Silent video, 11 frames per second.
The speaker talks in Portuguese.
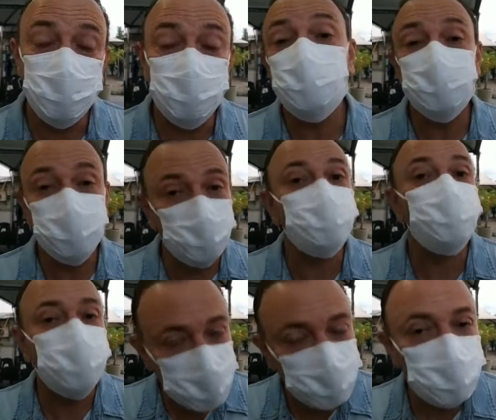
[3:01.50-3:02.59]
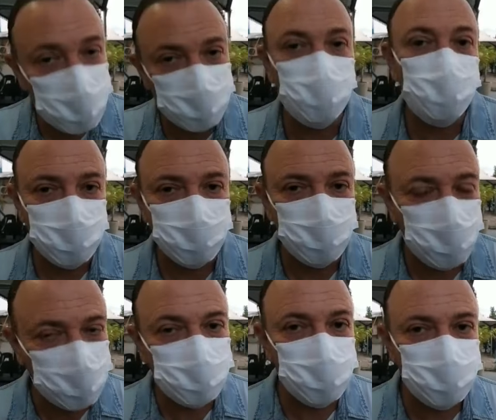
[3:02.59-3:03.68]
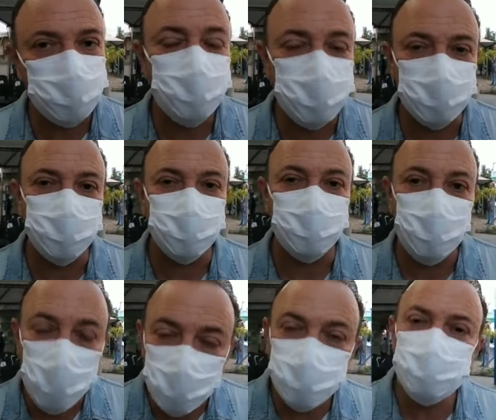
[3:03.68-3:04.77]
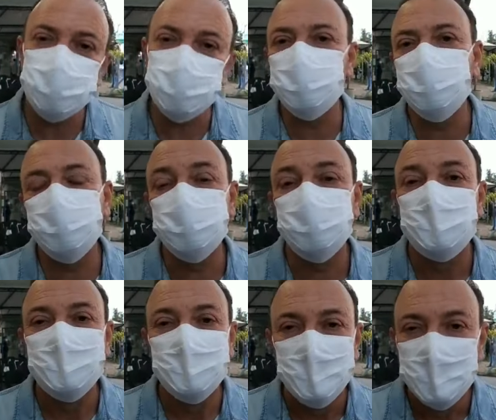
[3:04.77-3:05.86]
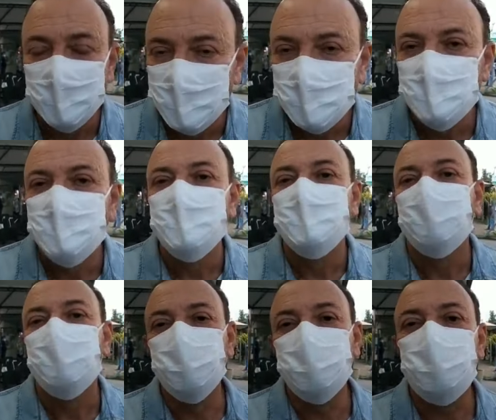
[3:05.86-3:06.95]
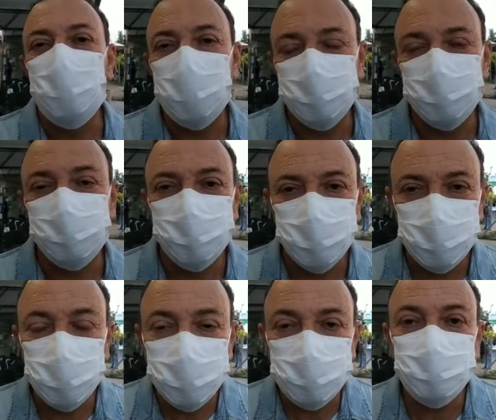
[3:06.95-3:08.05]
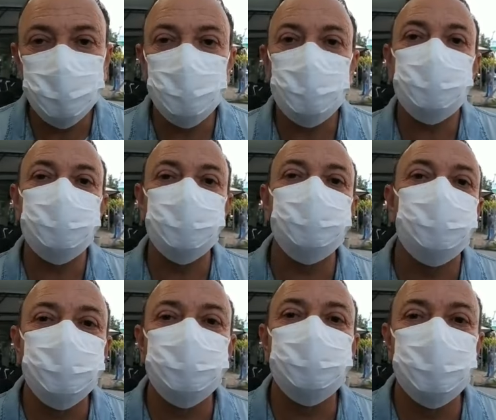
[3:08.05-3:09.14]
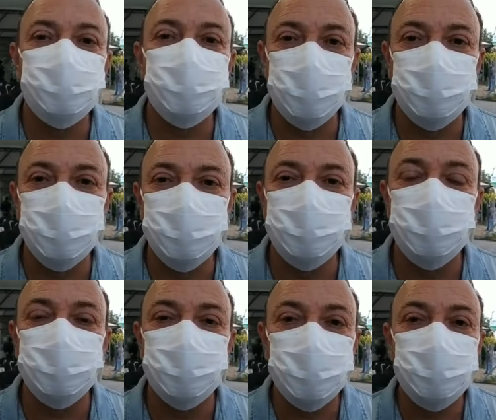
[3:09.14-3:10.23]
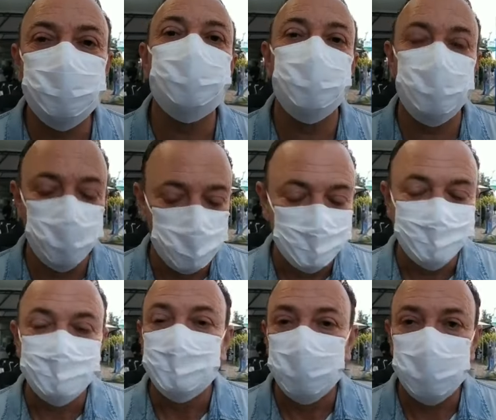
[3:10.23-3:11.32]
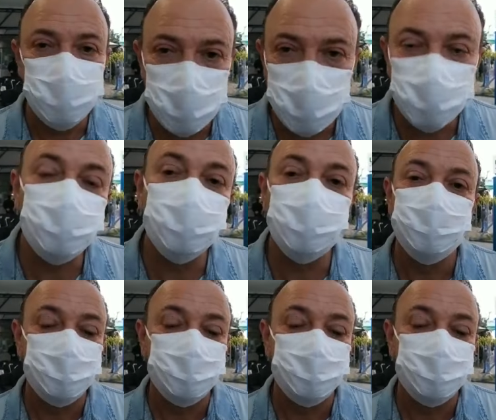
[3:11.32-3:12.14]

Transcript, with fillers: E nós vamos interná-los, pode ter certeza. Alguns, talvez, como quadro, porque aqui não é que as pessoas estão sem atendimento, aqui tem respirador,